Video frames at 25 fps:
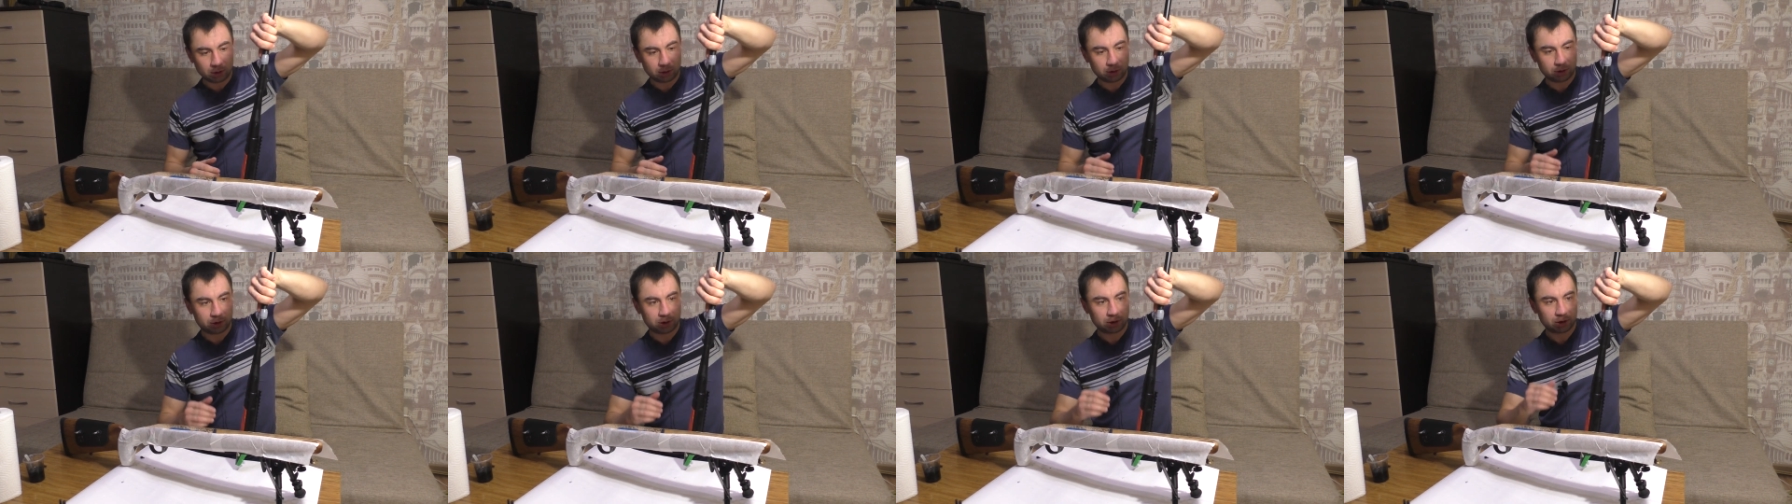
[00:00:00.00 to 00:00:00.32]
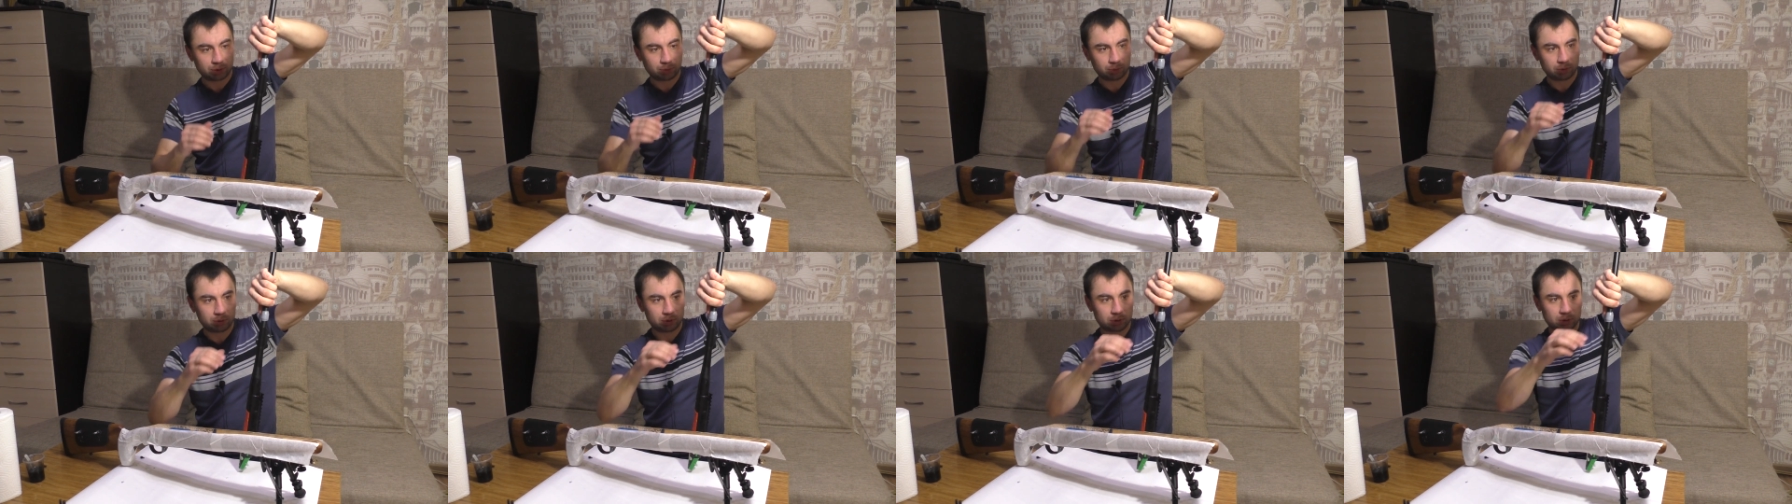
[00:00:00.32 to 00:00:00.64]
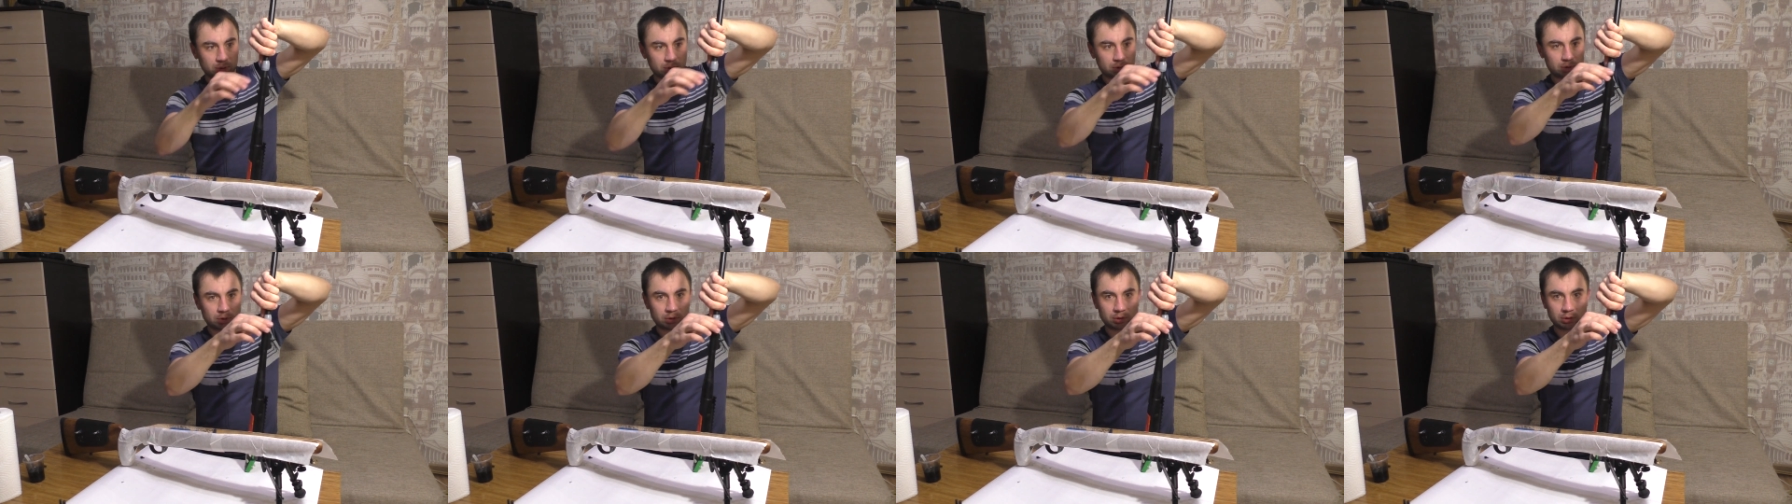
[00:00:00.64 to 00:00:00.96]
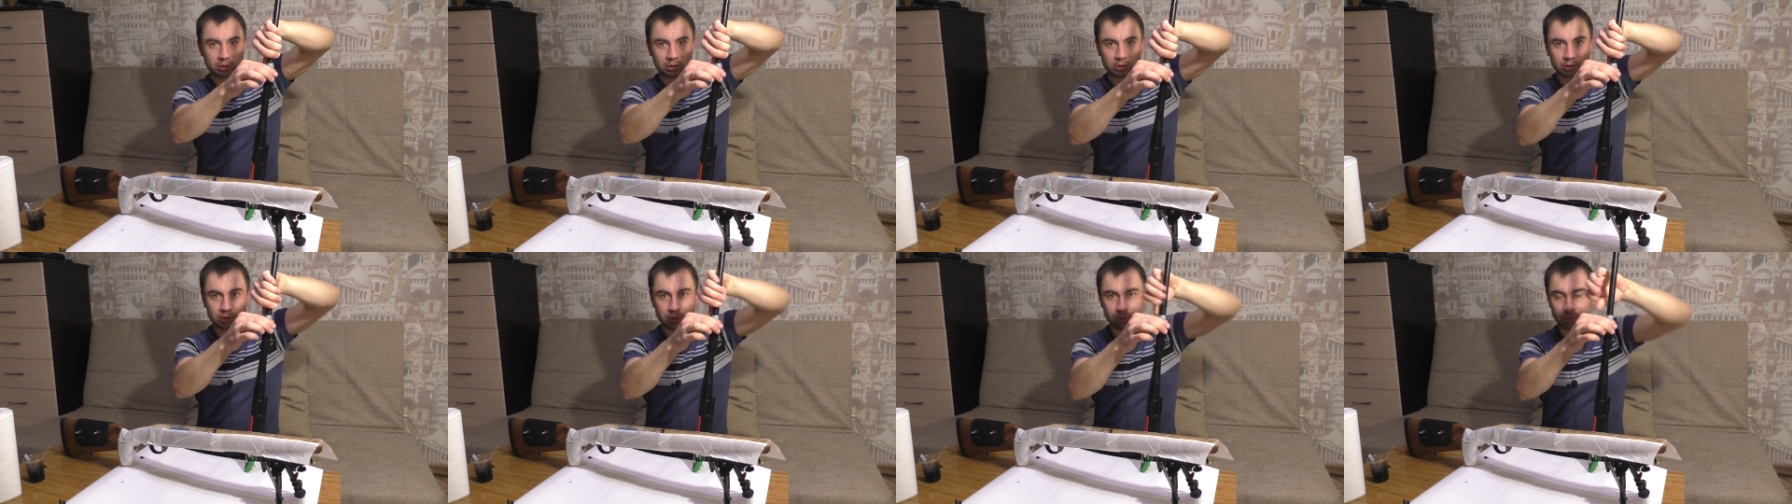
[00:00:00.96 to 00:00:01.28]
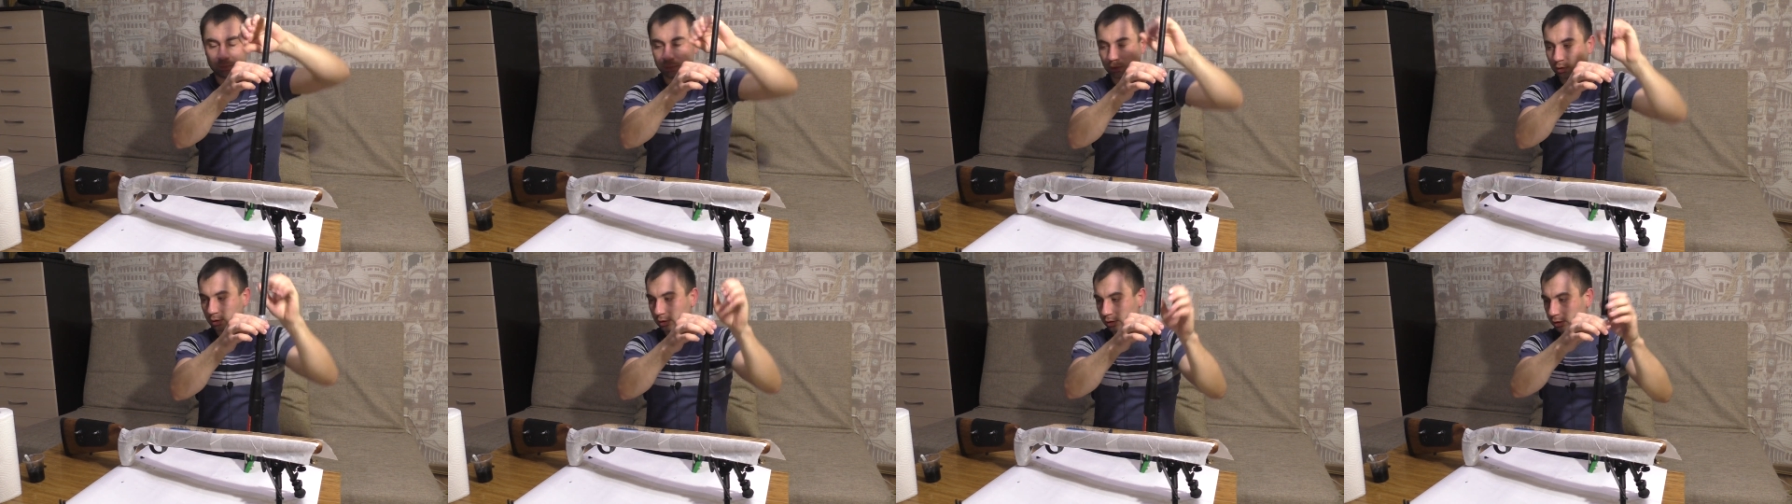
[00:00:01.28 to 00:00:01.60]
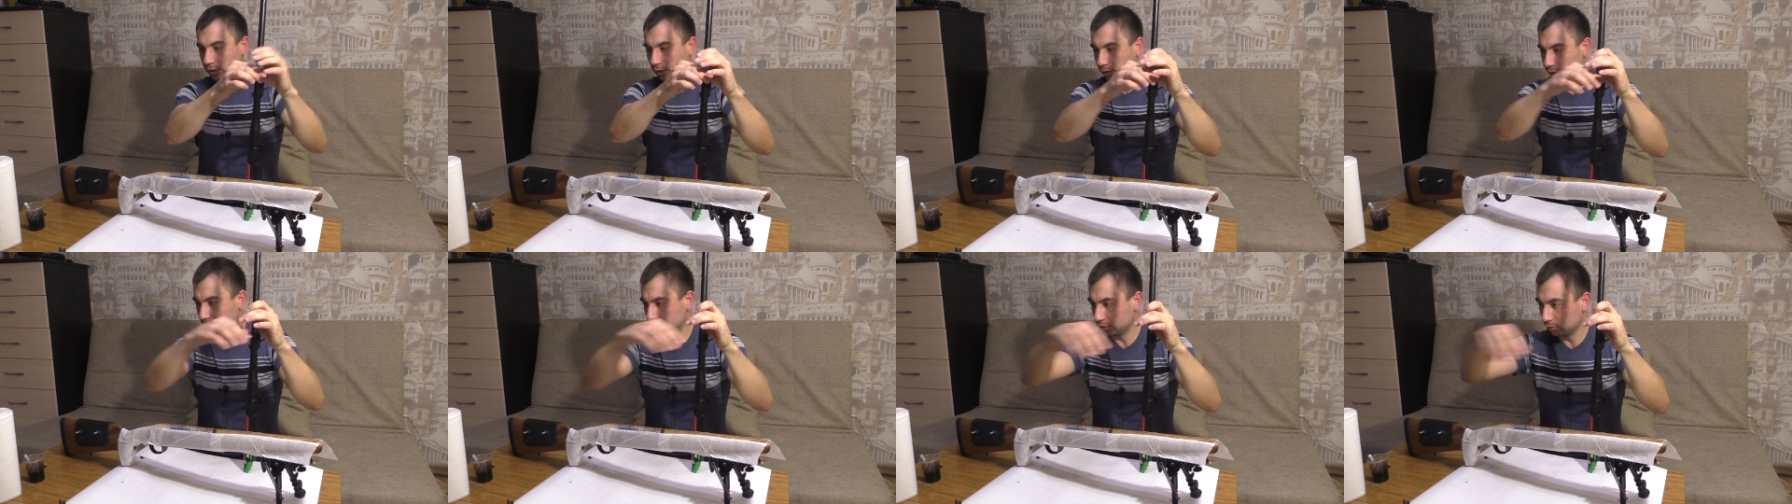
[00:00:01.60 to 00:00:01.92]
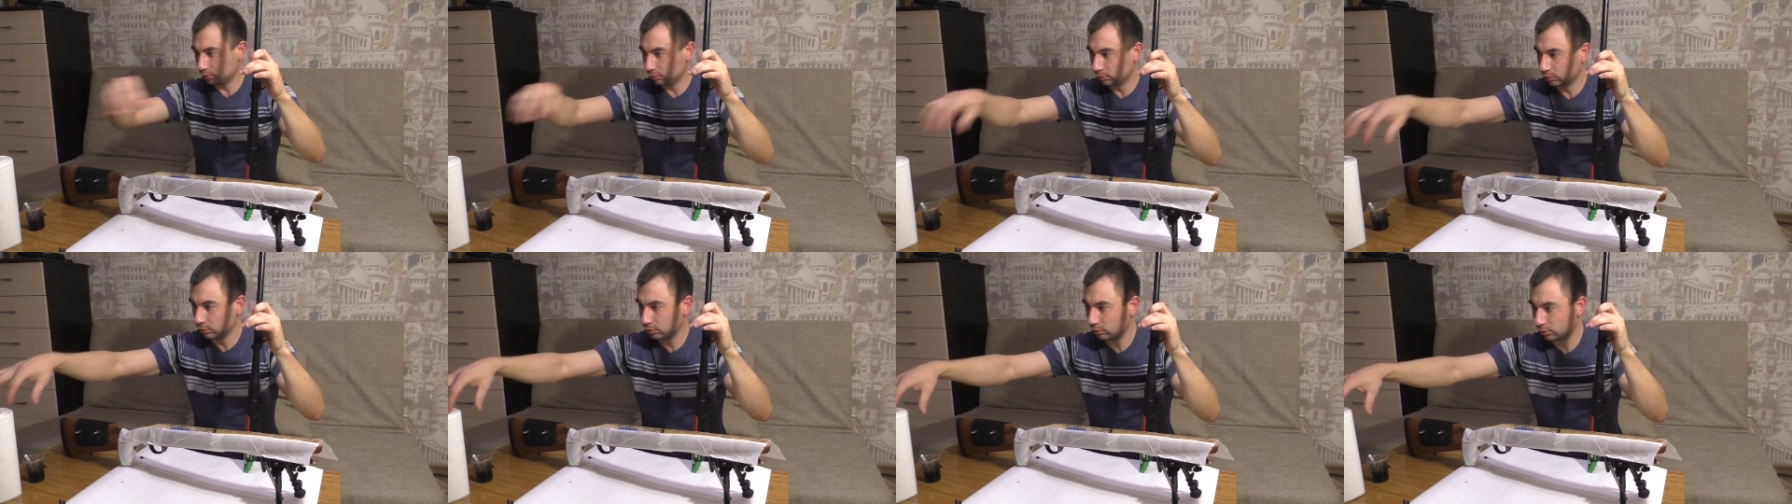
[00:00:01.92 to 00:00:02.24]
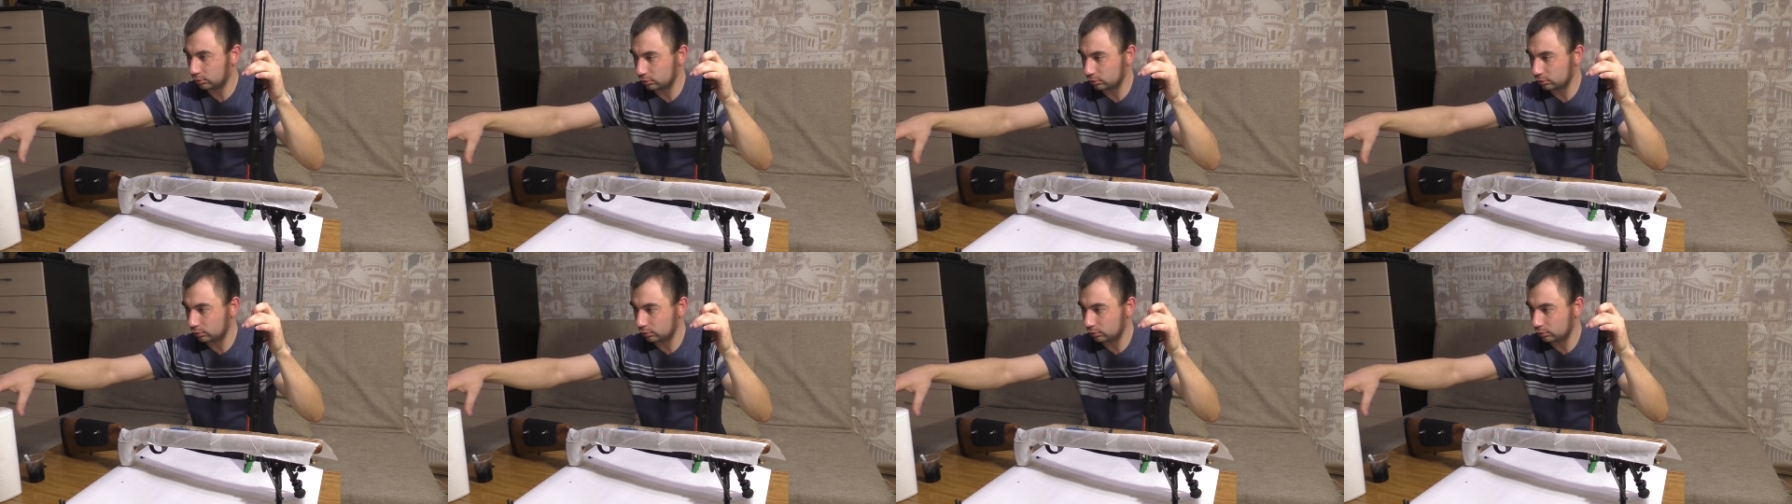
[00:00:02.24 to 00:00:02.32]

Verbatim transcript: И сейчас мы э, полотенцем